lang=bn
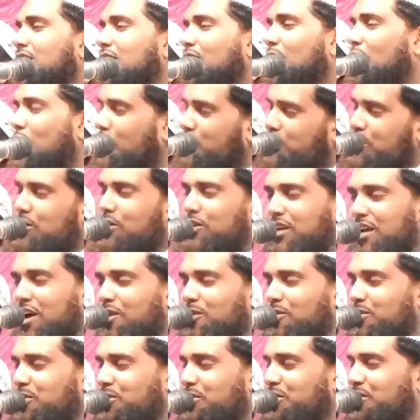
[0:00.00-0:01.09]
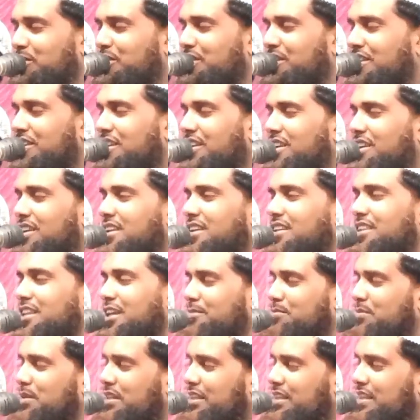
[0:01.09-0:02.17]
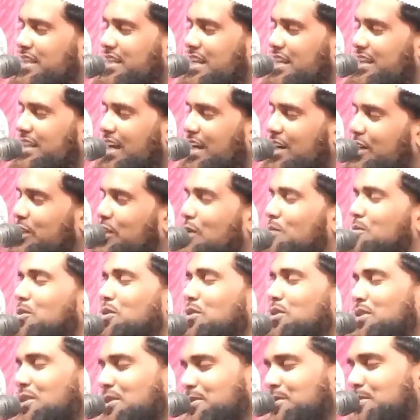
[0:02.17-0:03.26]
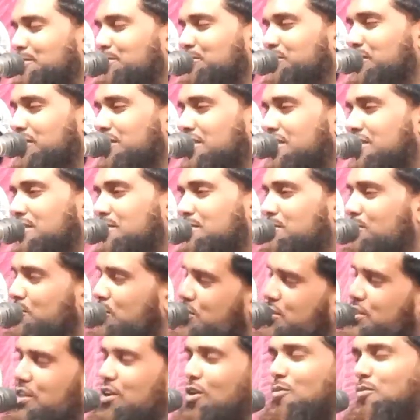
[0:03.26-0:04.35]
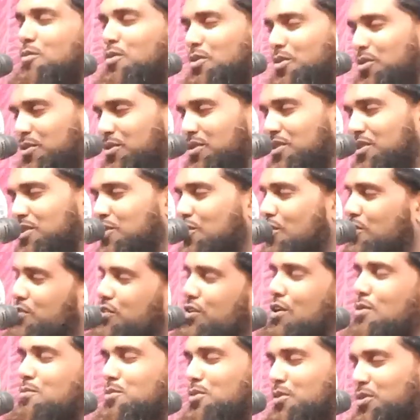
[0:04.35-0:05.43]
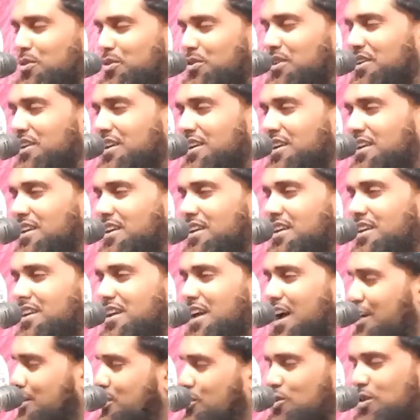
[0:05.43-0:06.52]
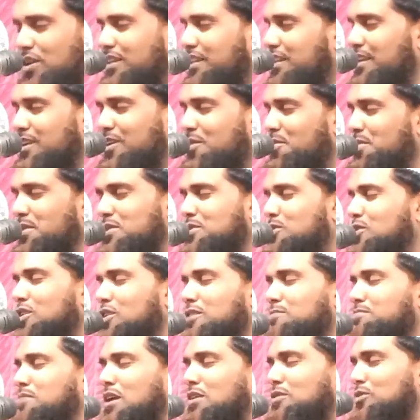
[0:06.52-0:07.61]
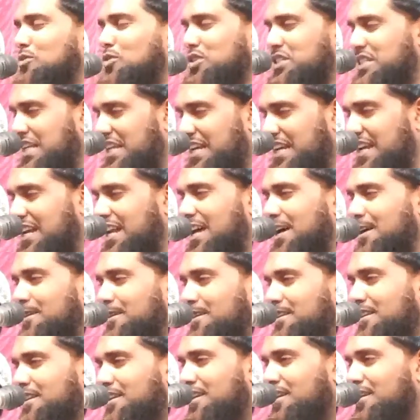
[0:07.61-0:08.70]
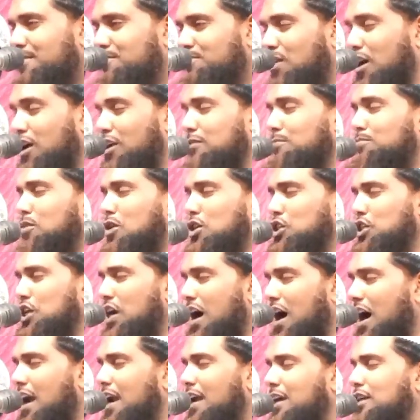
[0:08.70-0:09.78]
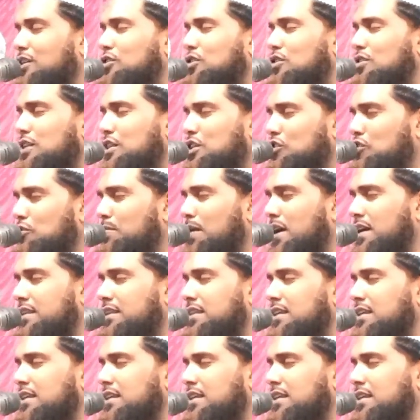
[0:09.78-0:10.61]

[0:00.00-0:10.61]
রবীন্দ্রনাথ ঠাকুর দেখবেন তেনার দাড়িটাও বড় মুসটাও বড় গোফটাও বড় অ্যাকচুয়ালি তিনি নবীর সুন্নত পালন করেছিলেন না ভারতবর্ষে আর একজন কিছু ব্যক্তি